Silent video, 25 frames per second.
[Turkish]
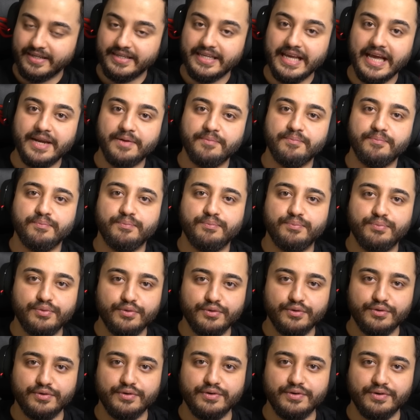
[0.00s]
yani
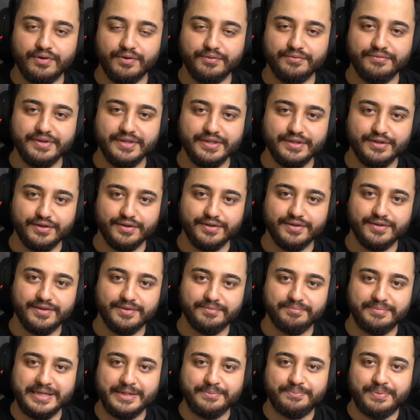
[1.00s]
bu
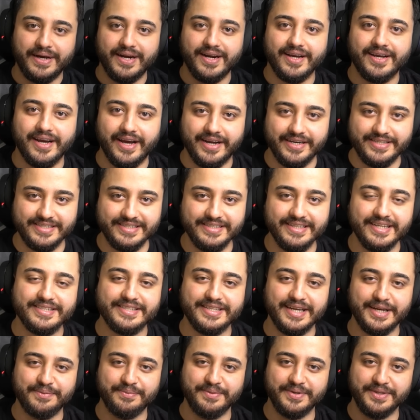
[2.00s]
videoyu bir para karşılığında
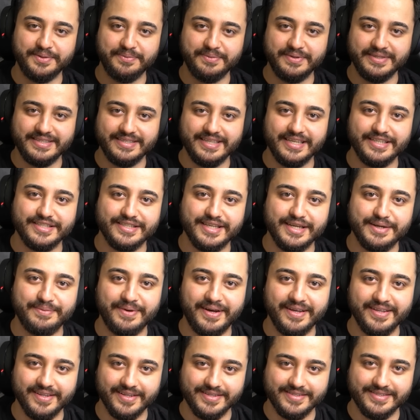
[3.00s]
çekmediğim izleyicilerim
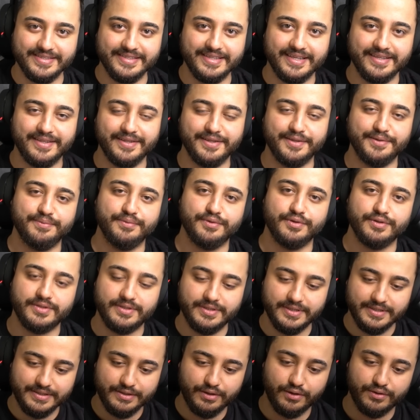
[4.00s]
anlasın diye dedim bunu.
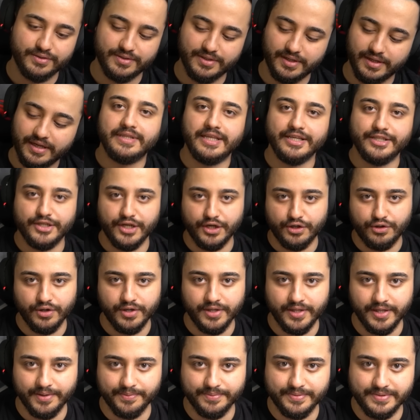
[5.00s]
Siz yoksa teşekkür
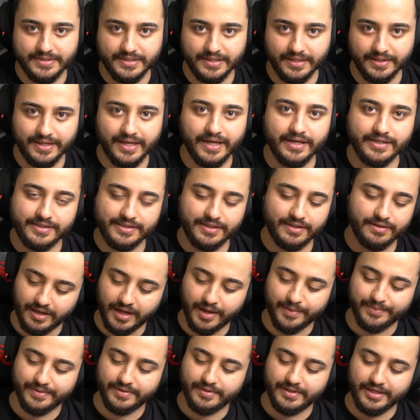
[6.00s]
ederim size. Gerçekten
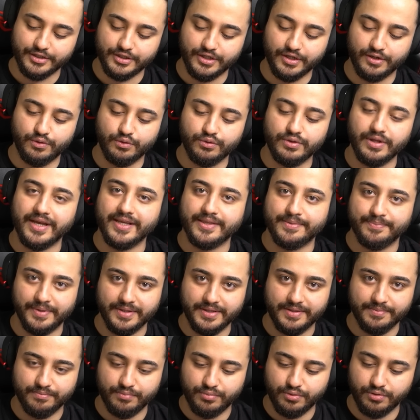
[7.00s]
harbi teşekkür de
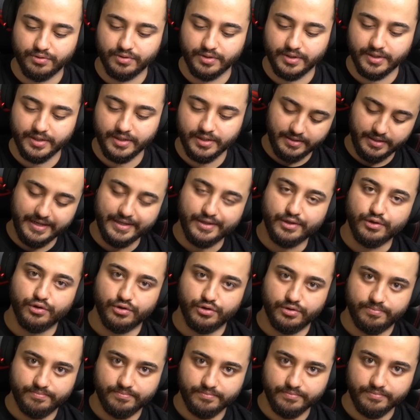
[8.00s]
etmedim bu arada.
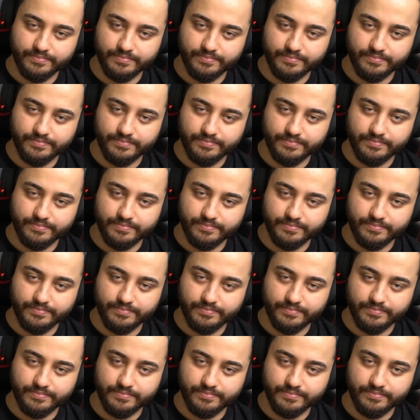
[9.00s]
Ediyorum.